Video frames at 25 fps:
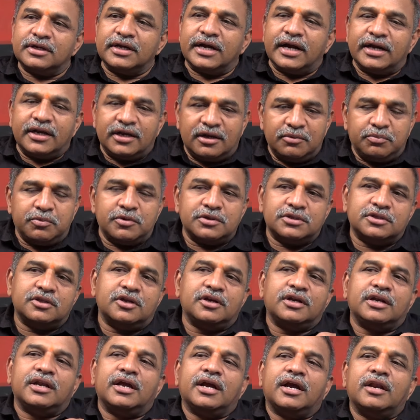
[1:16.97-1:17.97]
గడ్డి పోస
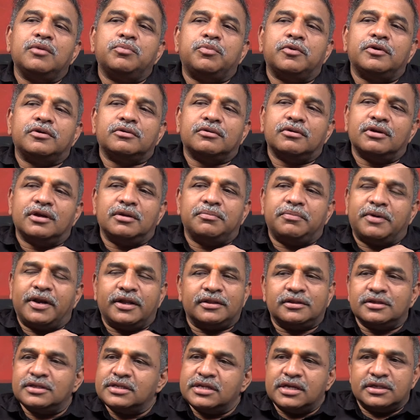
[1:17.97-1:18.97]
దొరికినా కానీ పట్టుకునే
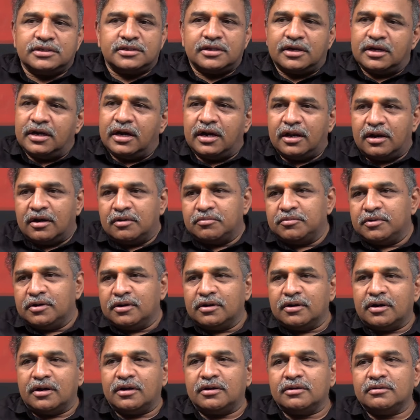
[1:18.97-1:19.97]
ప్రయత్నం చేస్తారు నీళ్ళల్లో
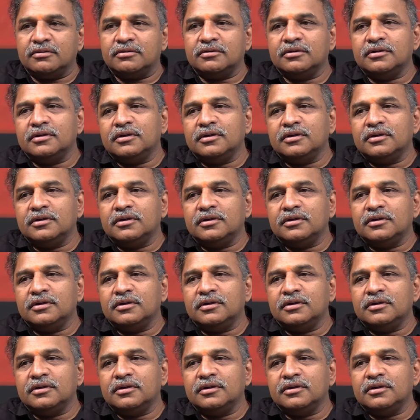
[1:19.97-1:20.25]
మునిగిన వాళ్ళు